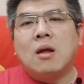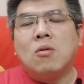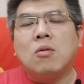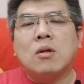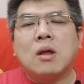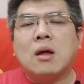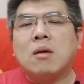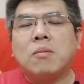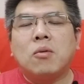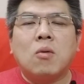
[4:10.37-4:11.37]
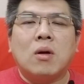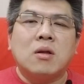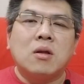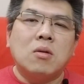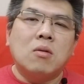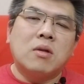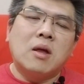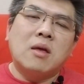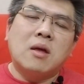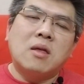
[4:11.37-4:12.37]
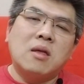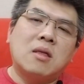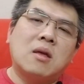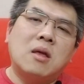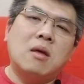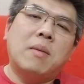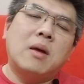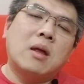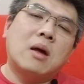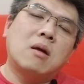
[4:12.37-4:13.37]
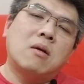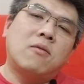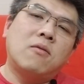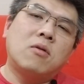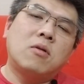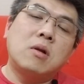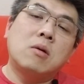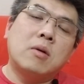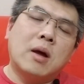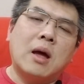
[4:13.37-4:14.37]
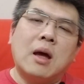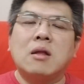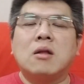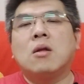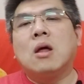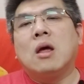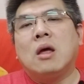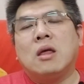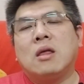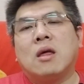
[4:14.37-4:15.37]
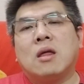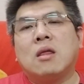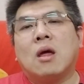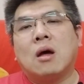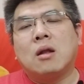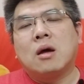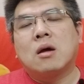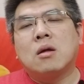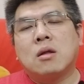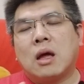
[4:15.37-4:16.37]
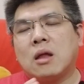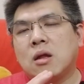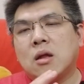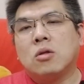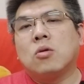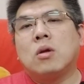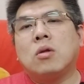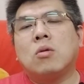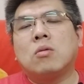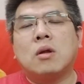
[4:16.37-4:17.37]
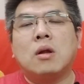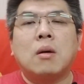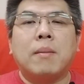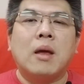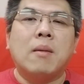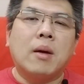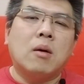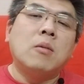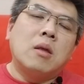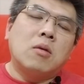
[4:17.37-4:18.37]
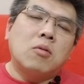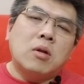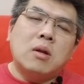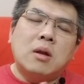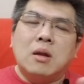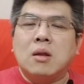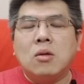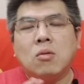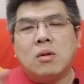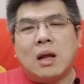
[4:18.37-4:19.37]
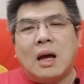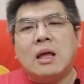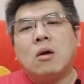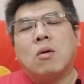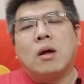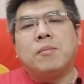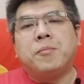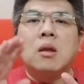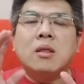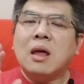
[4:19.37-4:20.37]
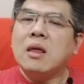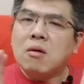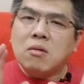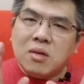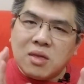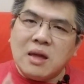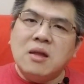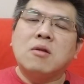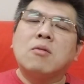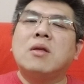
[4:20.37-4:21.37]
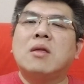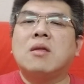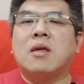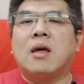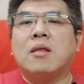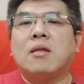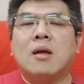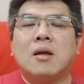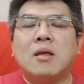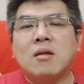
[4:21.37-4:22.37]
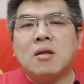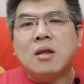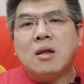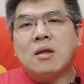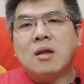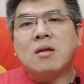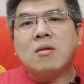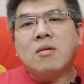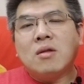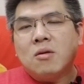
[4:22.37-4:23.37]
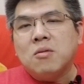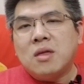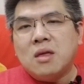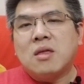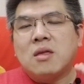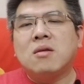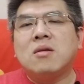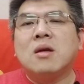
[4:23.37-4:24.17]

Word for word: 如果他不管是用现在新的 eBay， 他可以付信用卡还是。 以前啊、呃、那个还是很多人用的那个 PayPal， 就算你用哪一款。 他要再收一次钱，那就是他他就收几次，